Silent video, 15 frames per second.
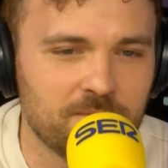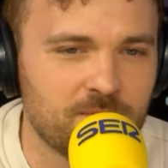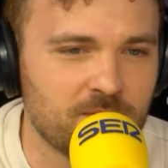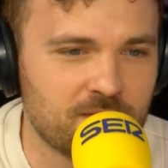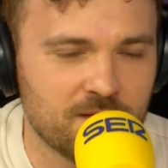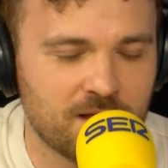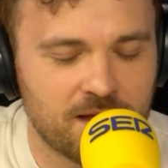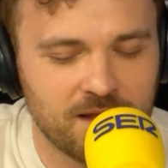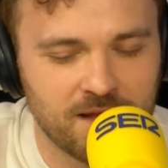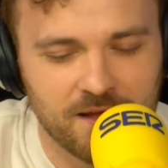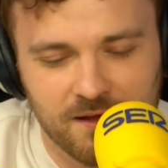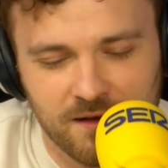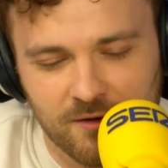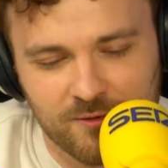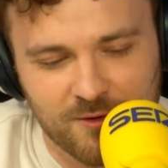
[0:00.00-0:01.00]
pues ahí
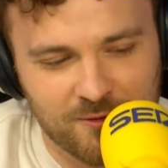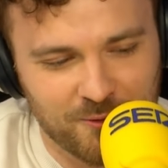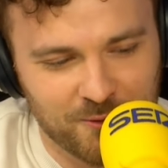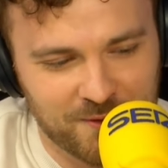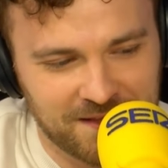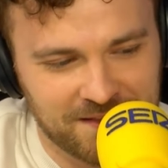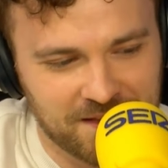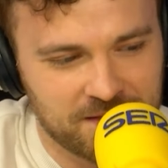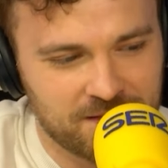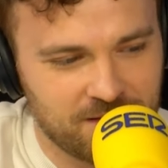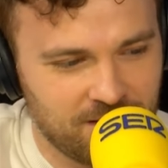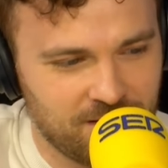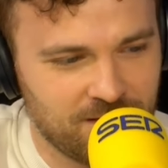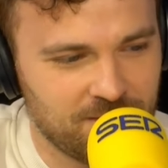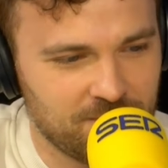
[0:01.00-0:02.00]
los concursantes
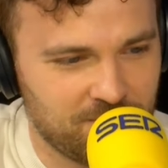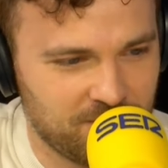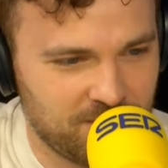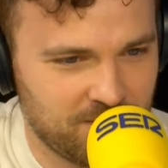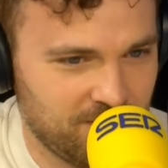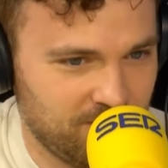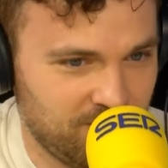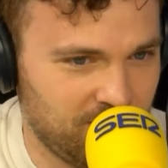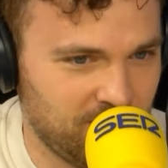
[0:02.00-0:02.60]
eh, pues